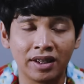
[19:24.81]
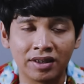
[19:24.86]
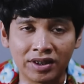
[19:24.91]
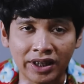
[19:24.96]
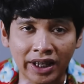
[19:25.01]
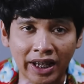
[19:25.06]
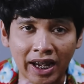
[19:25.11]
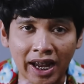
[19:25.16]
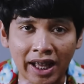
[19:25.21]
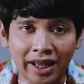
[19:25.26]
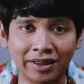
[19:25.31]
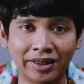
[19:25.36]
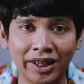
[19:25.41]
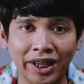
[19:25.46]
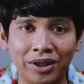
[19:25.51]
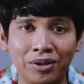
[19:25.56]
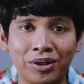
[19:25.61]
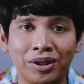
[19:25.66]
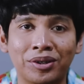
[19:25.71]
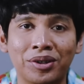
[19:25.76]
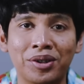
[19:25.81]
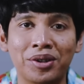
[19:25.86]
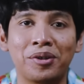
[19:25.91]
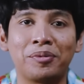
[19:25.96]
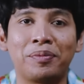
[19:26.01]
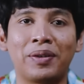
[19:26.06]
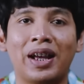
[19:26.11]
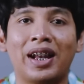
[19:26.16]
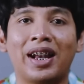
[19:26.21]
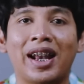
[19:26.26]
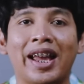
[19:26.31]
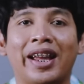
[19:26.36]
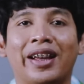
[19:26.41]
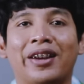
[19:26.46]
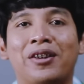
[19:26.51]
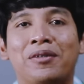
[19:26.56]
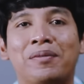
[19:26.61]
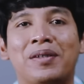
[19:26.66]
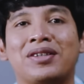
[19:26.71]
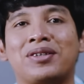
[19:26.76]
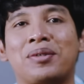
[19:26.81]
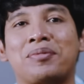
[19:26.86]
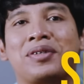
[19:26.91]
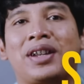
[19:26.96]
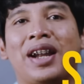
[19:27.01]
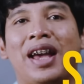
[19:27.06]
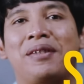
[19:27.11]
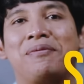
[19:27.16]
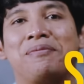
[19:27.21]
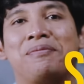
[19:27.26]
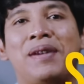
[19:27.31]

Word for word: Sekali lagi, thank you nonton, jangan lupa like, comment, subscribe.